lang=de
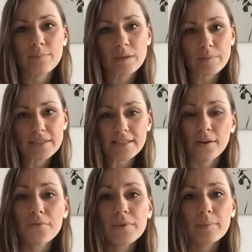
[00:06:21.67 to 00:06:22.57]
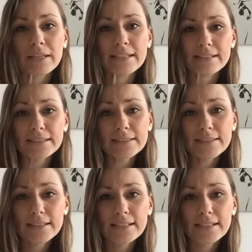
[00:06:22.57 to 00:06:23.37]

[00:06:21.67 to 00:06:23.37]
immer ein bisschen aufgebläht ist.